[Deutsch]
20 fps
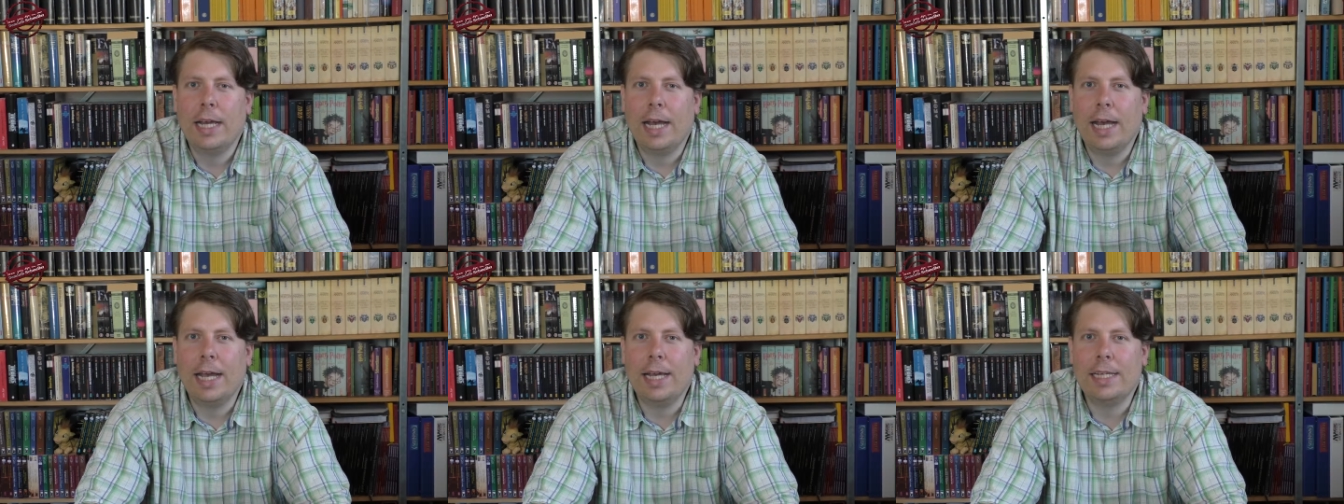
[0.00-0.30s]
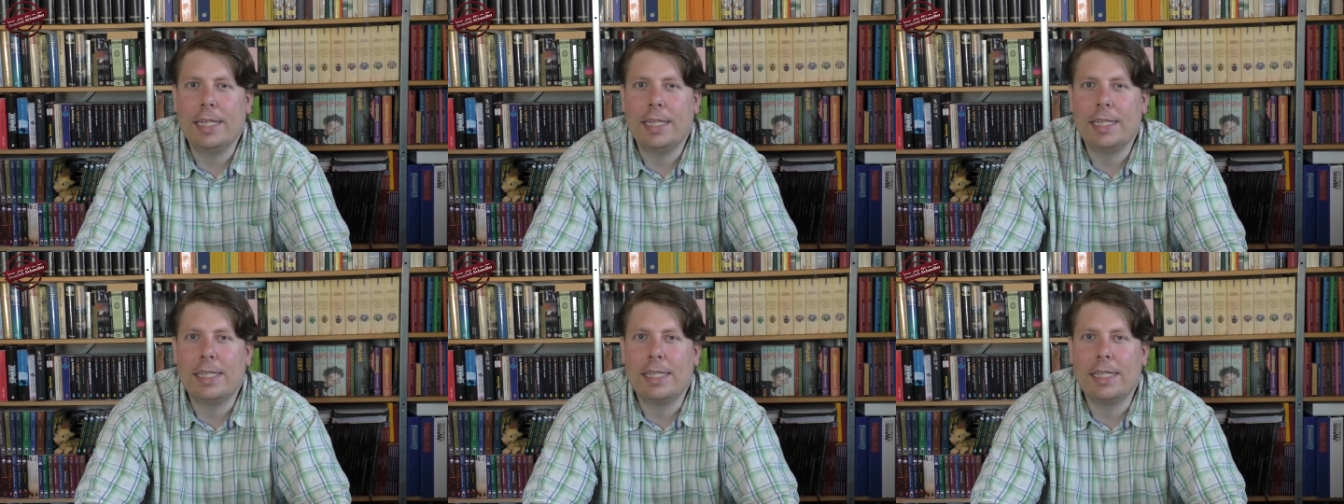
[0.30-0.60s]

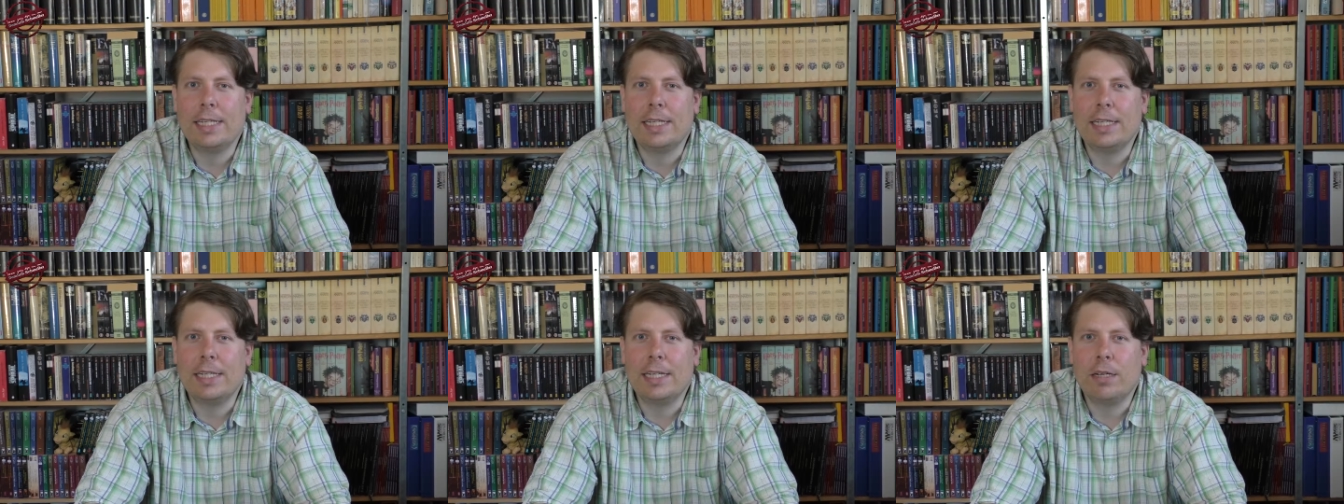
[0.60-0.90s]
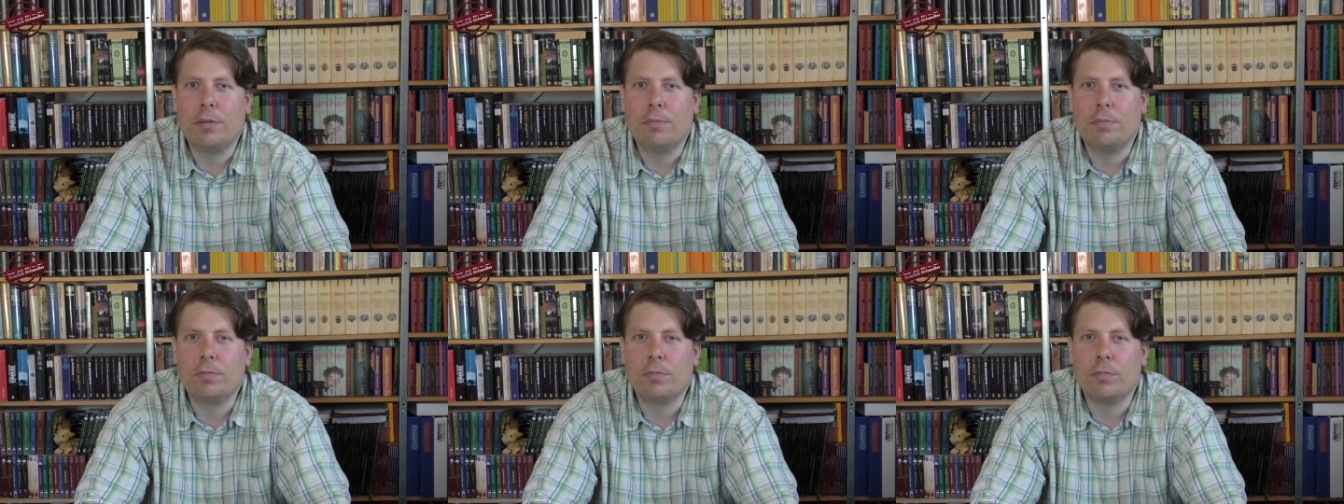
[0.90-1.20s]
eine
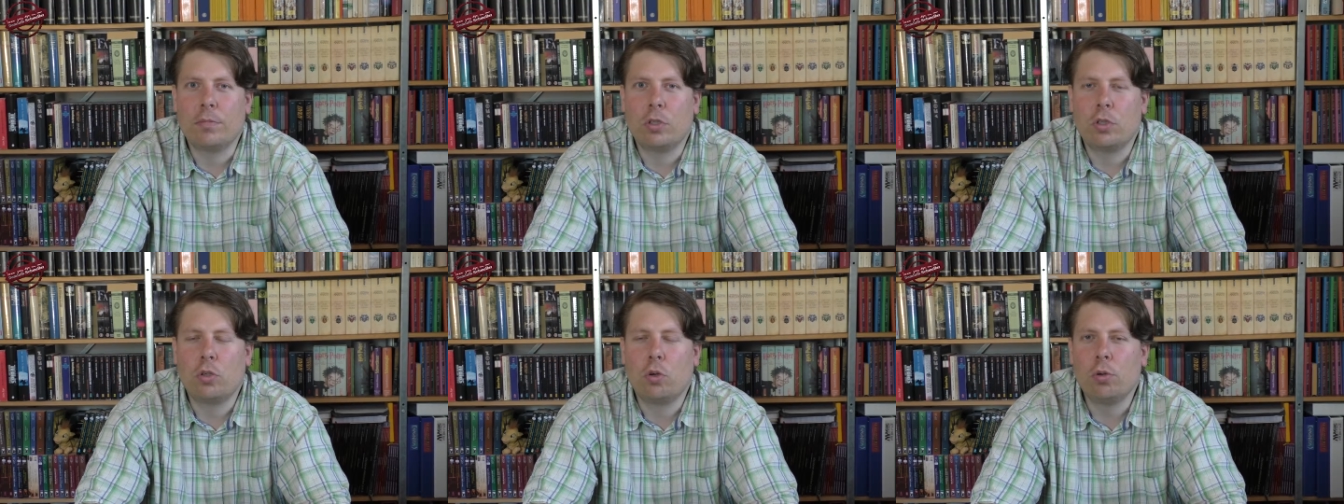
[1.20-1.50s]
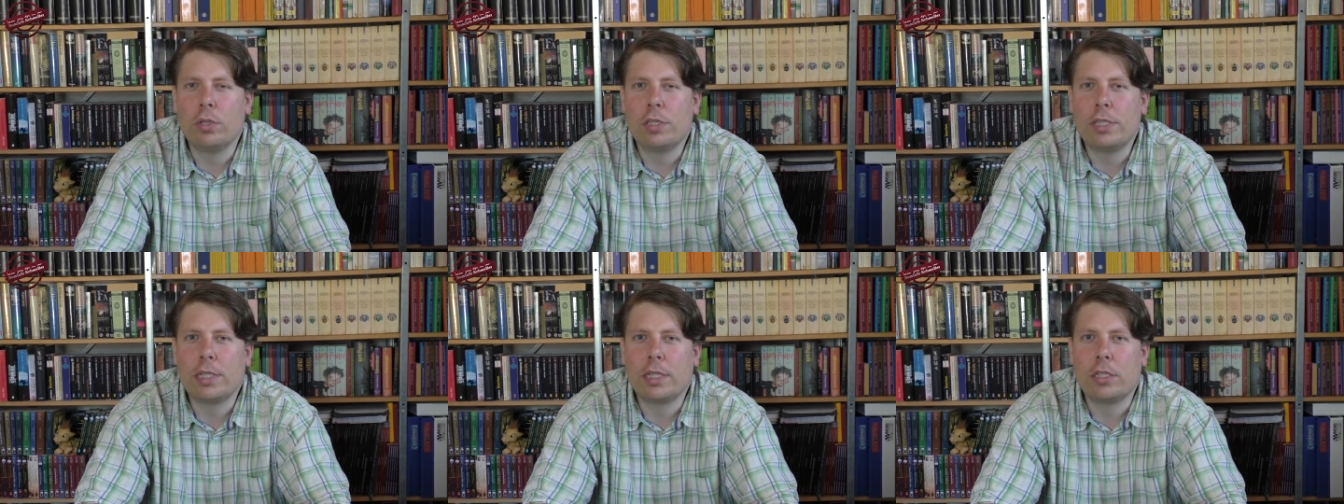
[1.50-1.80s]
ähm,
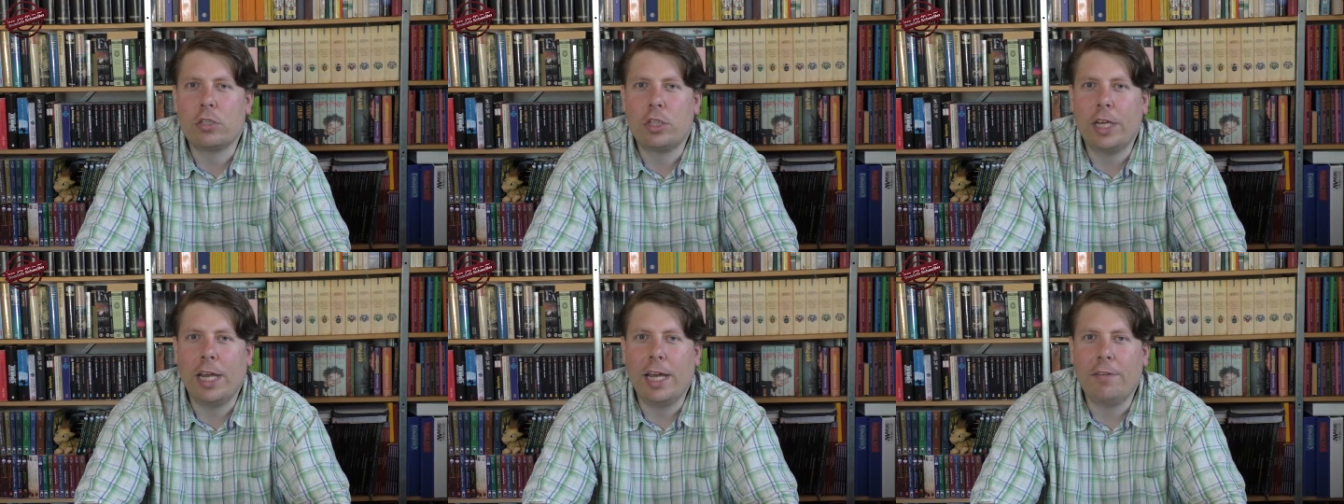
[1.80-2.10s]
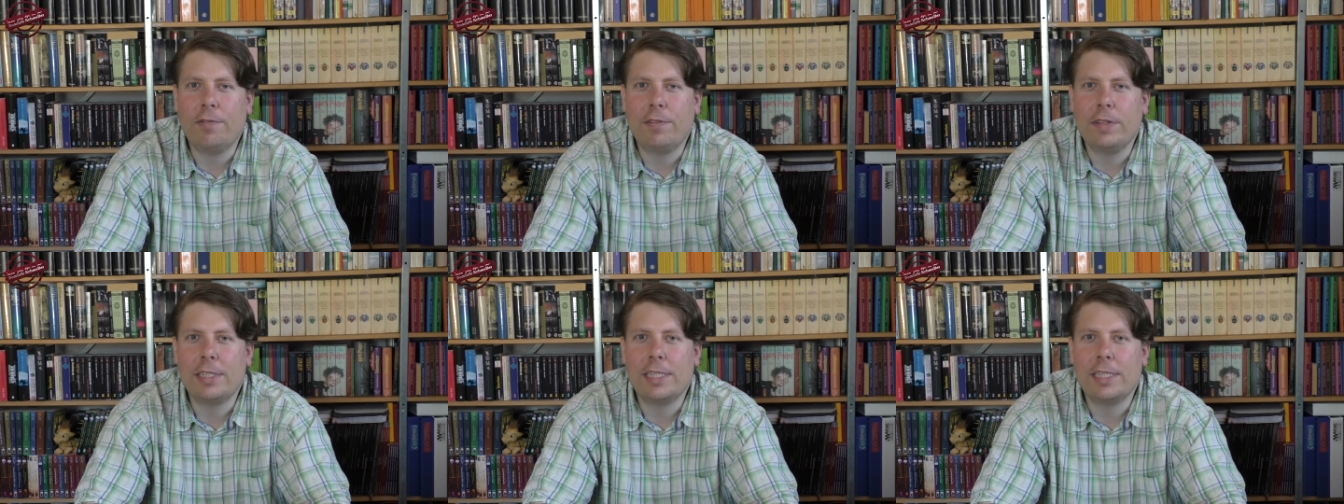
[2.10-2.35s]
größere Schärfe.